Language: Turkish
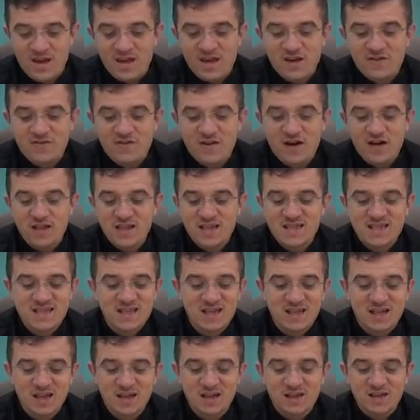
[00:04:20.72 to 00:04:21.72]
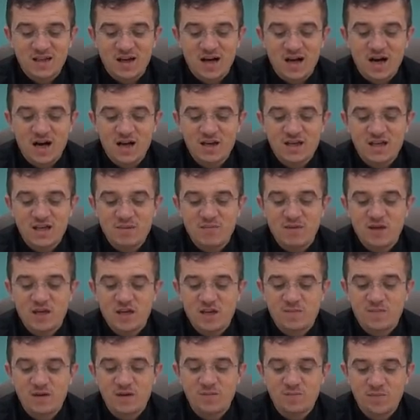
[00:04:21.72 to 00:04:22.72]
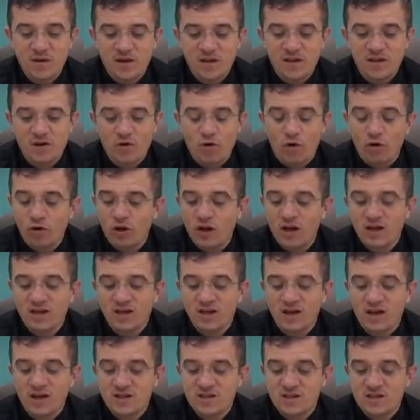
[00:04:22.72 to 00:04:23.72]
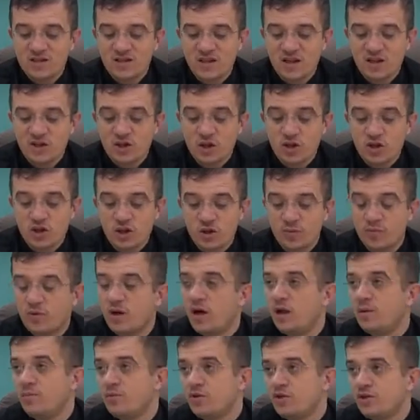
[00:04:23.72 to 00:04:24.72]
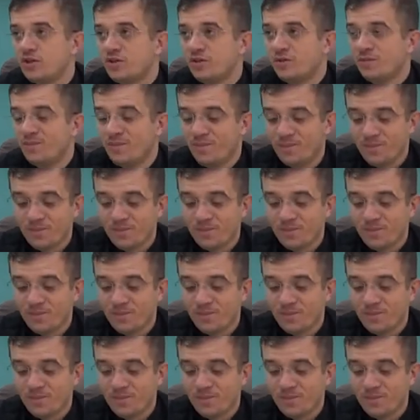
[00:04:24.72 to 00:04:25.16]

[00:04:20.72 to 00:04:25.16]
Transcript: İfadesini alan hakim Hikmet Bey de olay karşısında şaşırıp kalmıştı.